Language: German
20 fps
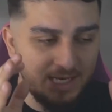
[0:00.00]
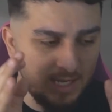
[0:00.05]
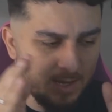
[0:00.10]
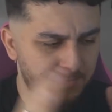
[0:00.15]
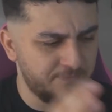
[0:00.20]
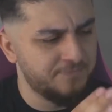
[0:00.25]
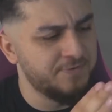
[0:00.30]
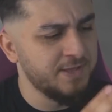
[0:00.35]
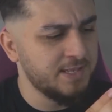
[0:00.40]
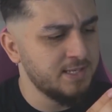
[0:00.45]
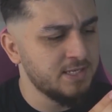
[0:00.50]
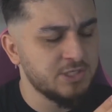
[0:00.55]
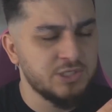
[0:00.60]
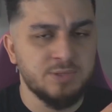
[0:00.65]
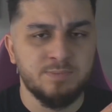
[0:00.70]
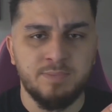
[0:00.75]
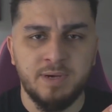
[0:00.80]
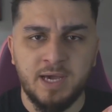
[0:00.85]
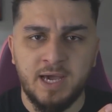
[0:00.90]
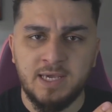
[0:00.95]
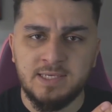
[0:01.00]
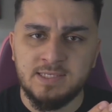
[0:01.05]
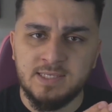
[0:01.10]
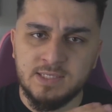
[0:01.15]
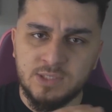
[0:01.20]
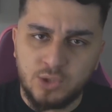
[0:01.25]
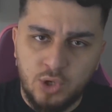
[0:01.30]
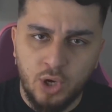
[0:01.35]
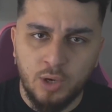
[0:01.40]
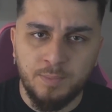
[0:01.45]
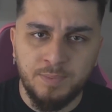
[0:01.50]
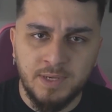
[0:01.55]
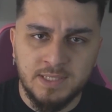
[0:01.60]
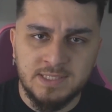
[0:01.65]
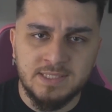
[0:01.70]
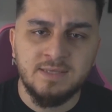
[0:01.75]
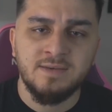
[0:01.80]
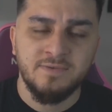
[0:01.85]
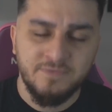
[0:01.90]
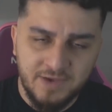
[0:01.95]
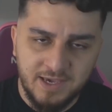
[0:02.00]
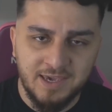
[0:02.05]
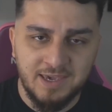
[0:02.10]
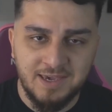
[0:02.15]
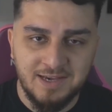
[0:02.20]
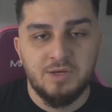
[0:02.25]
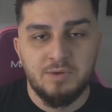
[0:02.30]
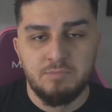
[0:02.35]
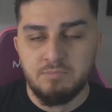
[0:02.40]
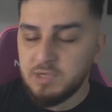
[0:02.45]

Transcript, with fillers: empfindlichen Bereich des Körpers verringert.